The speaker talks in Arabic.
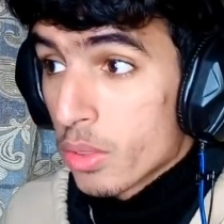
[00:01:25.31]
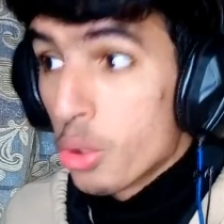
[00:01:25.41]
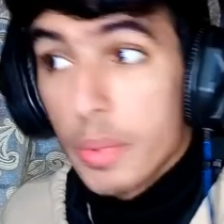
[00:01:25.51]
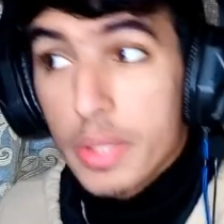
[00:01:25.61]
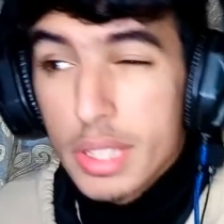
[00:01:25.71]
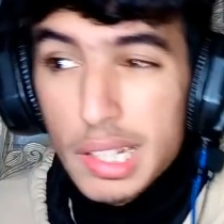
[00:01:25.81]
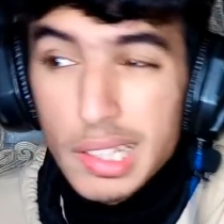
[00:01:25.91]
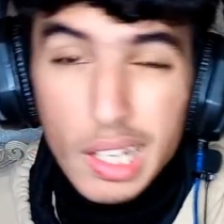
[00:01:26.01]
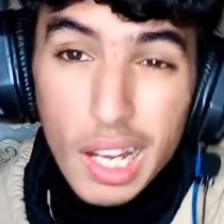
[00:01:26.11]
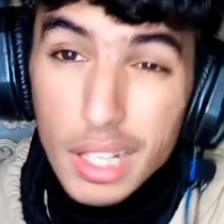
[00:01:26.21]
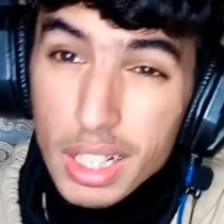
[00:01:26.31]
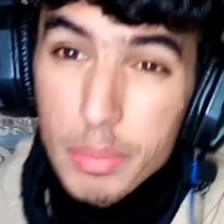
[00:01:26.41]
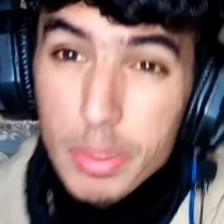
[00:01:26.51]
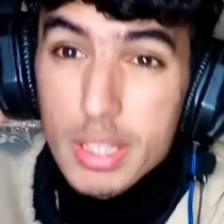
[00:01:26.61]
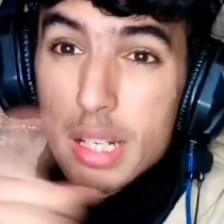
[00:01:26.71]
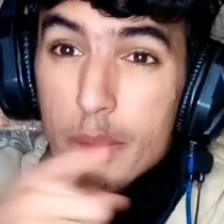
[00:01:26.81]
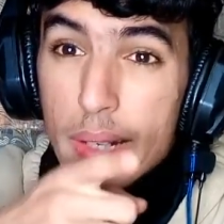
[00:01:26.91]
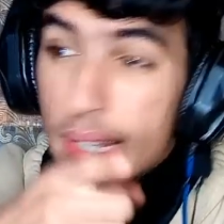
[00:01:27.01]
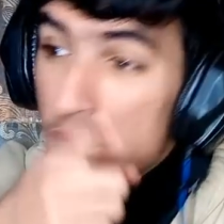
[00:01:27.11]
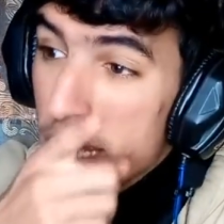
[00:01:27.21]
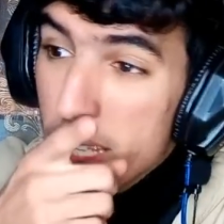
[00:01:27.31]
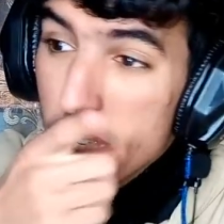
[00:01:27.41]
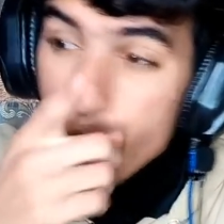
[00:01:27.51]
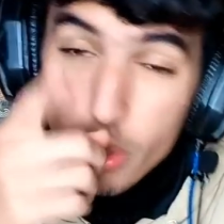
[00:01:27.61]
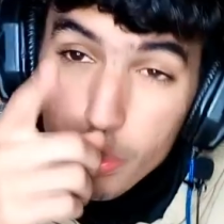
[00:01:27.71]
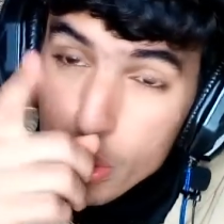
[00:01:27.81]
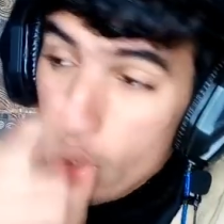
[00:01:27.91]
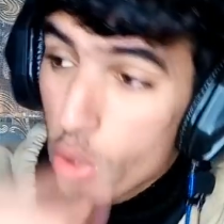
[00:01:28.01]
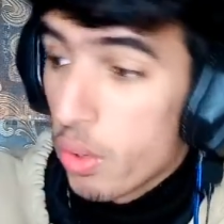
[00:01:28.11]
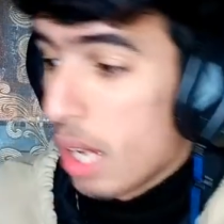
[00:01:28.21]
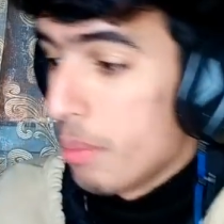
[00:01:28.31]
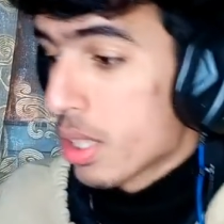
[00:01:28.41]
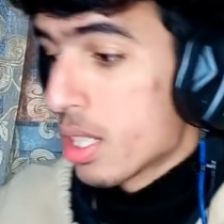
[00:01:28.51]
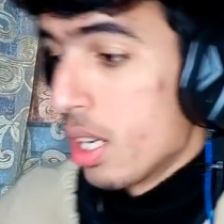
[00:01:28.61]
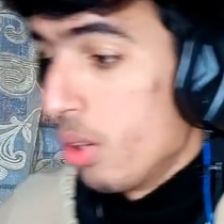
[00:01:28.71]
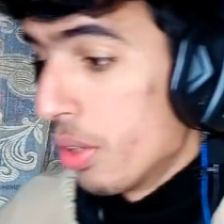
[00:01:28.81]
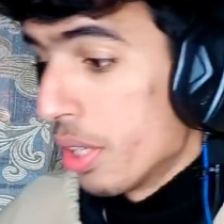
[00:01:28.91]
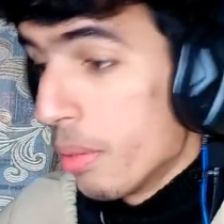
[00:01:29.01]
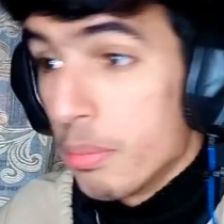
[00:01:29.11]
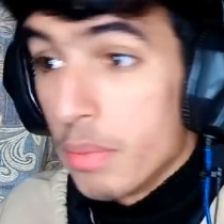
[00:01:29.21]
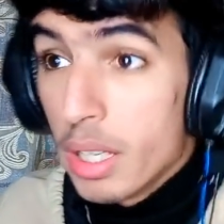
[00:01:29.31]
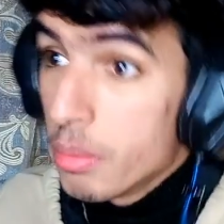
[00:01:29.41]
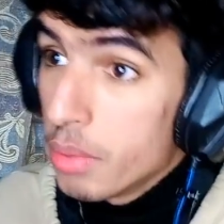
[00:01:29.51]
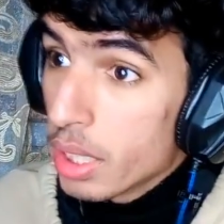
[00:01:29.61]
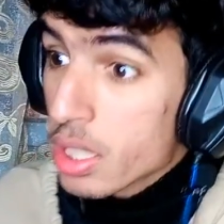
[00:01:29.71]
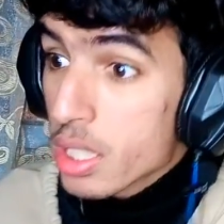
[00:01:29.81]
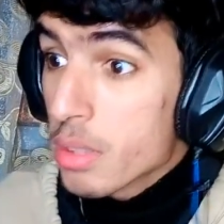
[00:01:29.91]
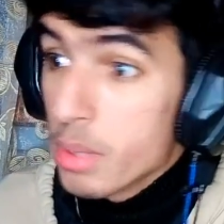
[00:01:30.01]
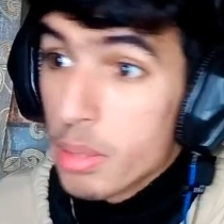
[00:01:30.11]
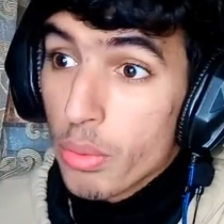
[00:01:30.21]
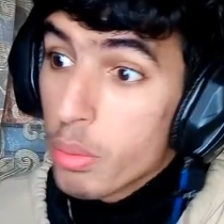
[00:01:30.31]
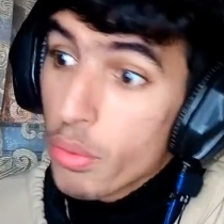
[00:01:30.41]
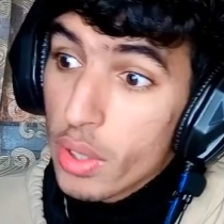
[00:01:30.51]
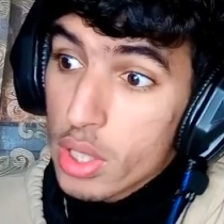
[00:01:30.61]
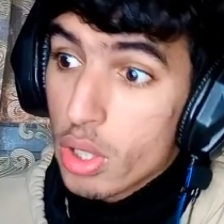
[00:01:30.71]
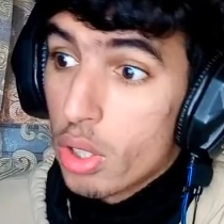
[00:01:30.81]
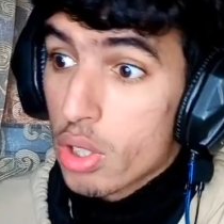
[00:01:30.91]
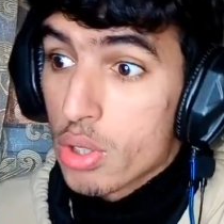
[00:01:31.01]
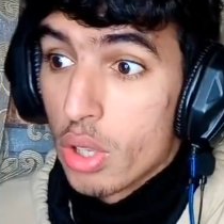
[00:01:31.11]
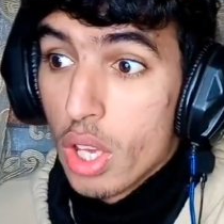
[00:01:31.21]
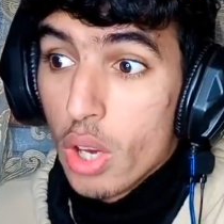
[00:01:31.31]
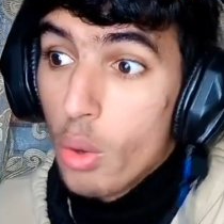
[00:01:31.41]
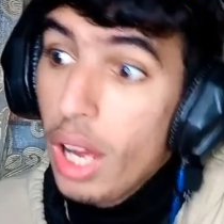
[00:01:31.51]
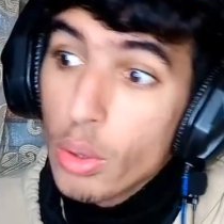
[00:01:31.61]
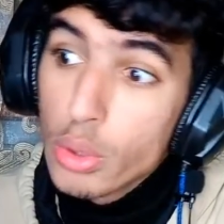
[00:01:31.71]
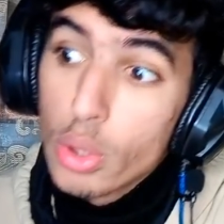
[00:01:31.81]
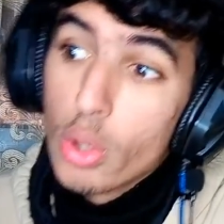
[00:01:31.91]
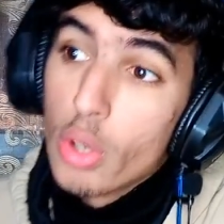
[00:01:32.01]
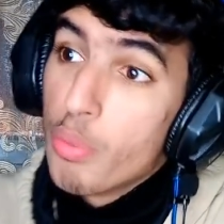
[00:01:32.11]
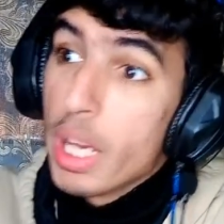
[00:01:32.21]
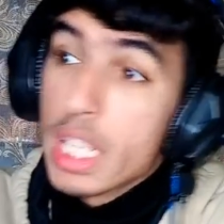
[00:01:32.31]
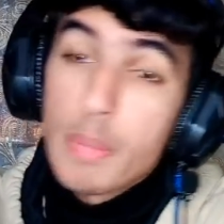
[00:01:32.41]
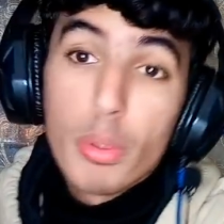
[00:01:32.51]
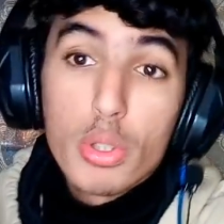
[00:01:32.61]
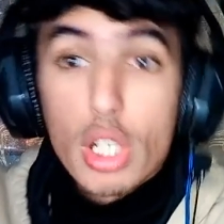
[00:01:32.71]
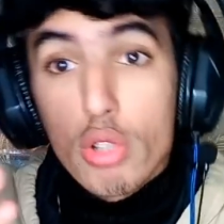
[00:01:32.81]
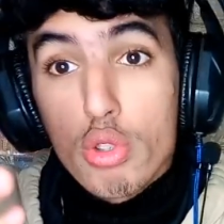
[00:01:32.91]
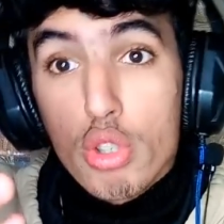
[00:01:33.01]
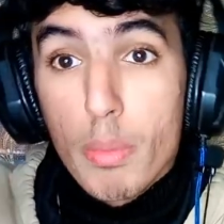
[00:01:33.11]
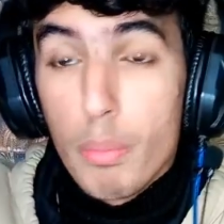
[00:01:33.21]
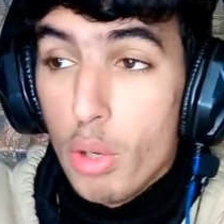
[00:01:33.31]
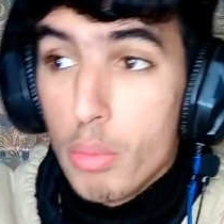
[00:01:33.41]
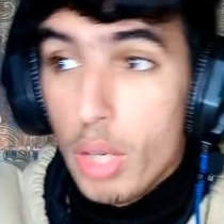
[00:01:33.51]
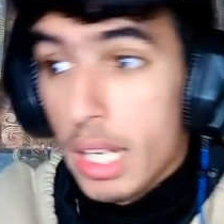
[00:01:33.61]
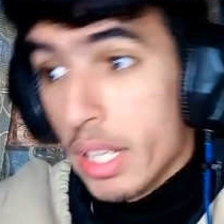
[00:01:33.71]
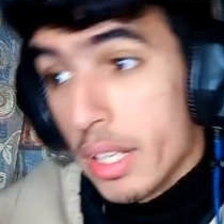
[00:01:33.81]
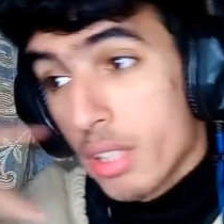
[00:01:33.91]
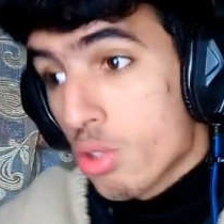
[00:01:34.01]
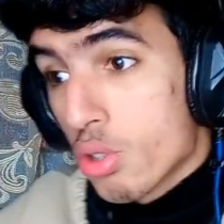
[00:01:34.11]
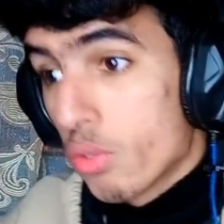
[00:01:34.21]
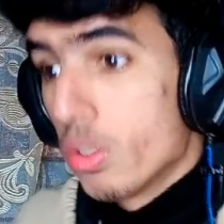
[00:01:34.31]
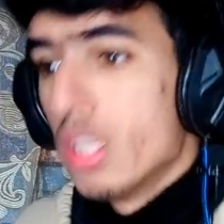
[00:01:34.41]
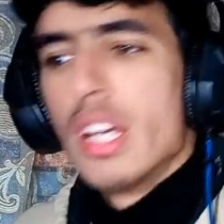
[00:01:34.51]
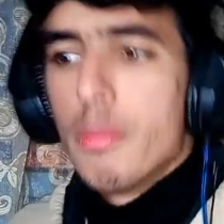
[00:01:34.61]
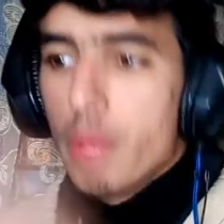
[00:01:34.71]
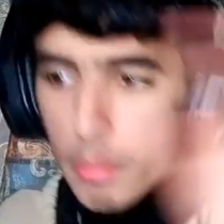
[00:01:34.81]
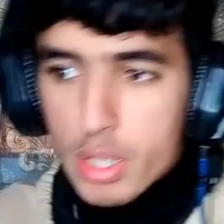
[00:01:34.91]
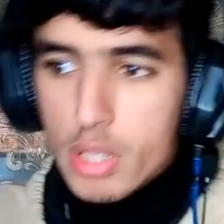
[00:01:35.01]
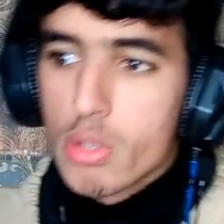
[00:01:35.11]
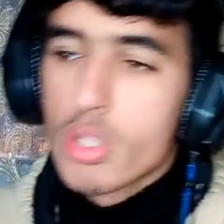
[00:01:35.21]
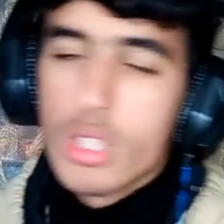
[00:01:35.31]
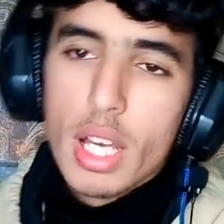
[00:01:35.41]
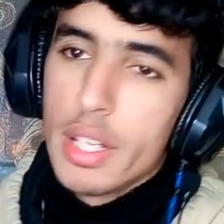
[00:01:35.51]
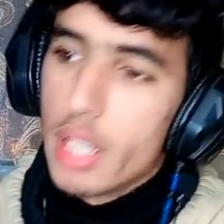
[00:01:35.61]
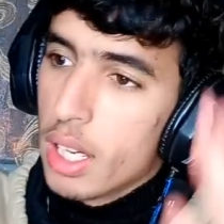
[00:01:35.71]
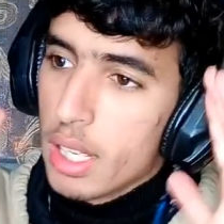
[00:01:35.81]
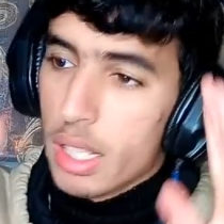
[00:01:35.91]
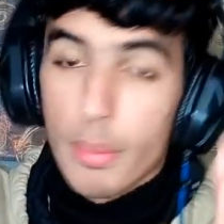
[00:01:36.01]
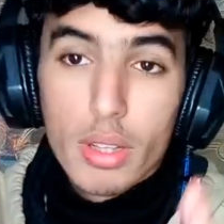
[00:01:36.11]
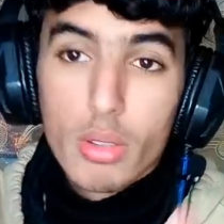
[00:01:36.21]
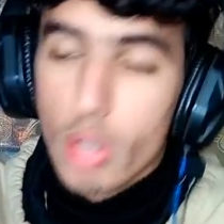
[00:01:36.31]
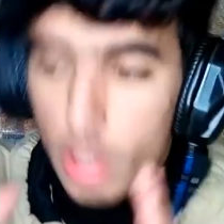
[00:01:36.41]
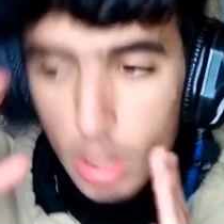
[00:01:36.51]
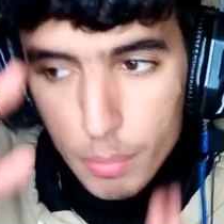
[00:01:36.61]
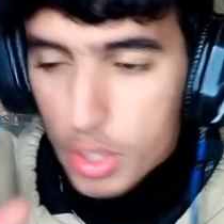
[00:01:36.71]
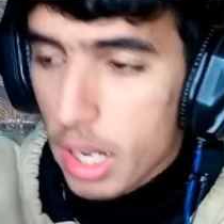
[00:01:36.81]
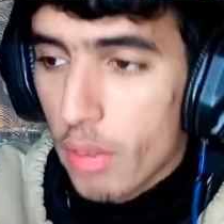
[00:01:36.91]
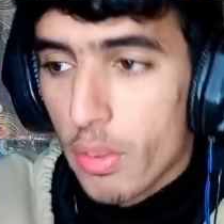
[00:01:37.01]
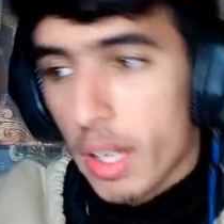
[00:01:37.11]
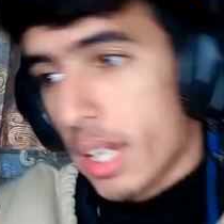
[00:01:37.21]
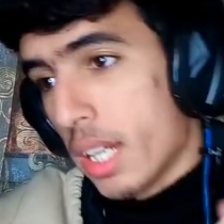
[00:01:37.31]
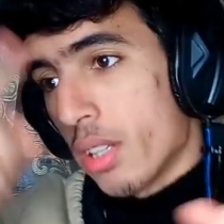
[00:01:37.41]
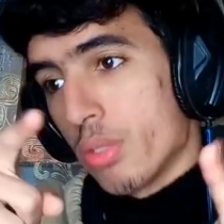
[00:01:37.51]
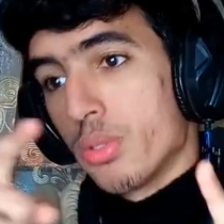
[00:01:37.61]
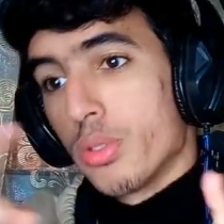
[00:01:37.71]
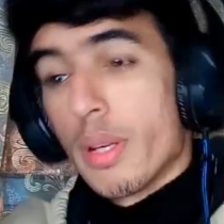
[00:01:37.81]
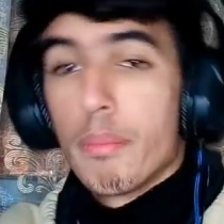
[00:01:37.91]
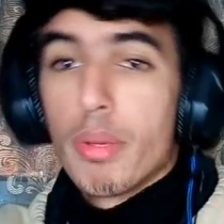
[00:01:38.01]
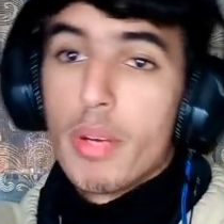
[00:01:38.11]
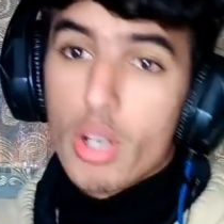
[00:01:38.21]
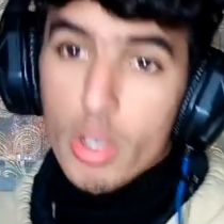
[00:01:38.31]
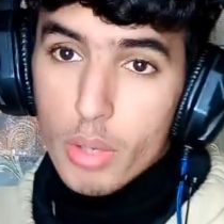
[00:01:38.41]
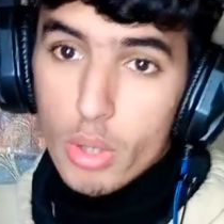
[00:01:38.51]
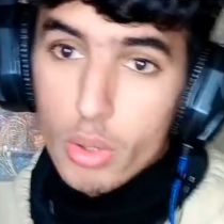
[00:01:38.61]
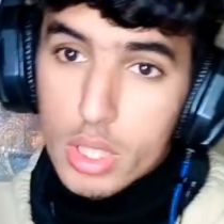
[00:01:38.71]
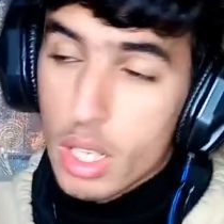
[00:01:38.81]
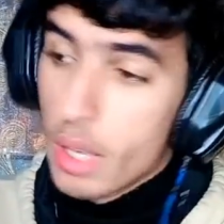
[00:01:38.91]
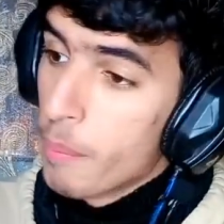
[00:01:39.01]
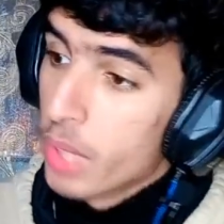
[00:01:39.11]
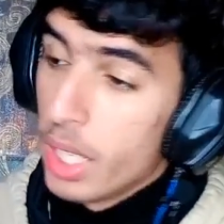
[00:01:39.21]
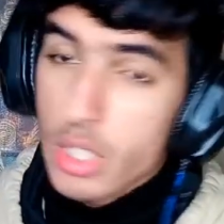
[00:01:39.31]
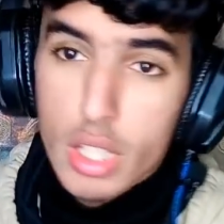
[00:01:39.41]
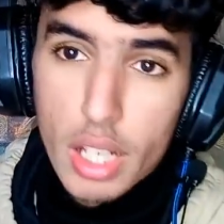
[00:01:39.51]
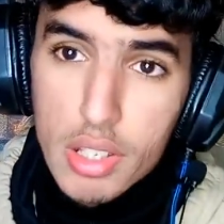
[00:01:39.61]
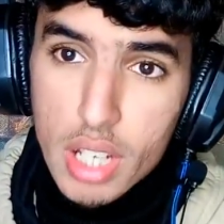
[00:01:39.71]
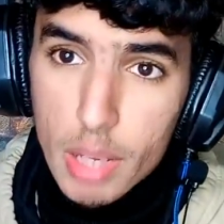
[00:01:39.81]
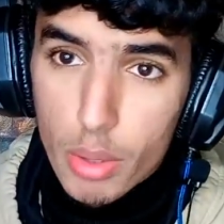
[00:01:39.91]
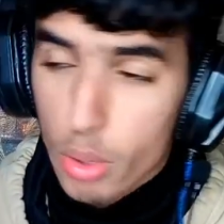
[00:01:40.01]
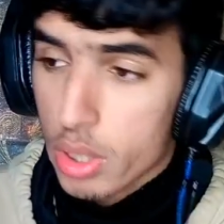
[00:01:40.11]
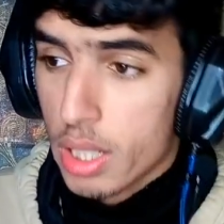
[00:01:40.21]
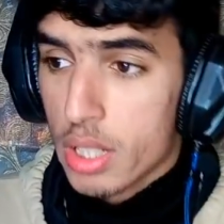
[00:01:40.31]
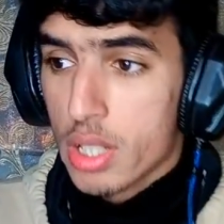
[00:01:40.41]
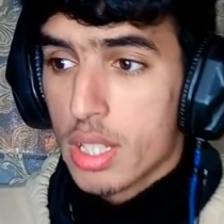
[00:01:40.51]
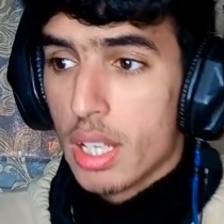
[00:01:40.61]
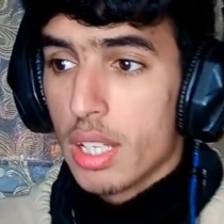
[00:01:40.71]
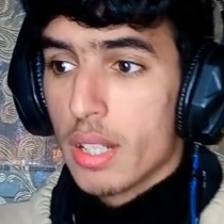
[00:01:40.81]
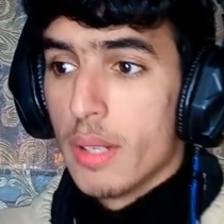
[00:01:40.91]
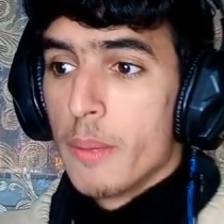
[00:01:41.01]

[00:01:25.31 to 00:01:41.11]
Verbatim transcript: والبيت ديال داك هذاك البيت ديال بليلي مشكوك في الامر تاعو انا ما ما, ما, ما فيهش اورجو وعاودوه في بين سبورت الا كنتو تتبعوا المحللين تشوفوا المهم ماشي السوجي تاعنا اللي بغيت نقول لكم ان شاء الله في خير وربي معكم خوتي حيت نحترم خوتنا الجزائر